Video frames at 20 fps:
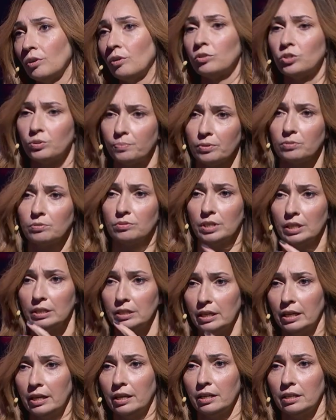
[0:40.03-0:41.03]
o że
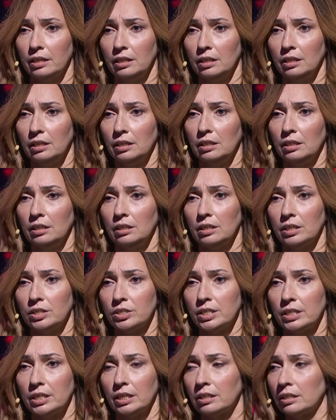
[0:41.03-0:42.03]
producenta i, i
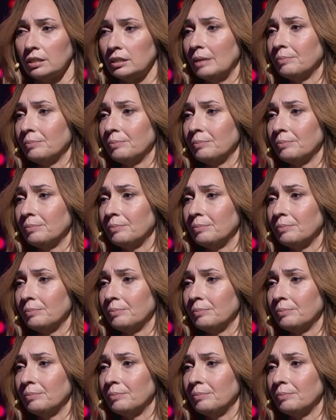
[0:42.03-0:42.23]
reżysera gry.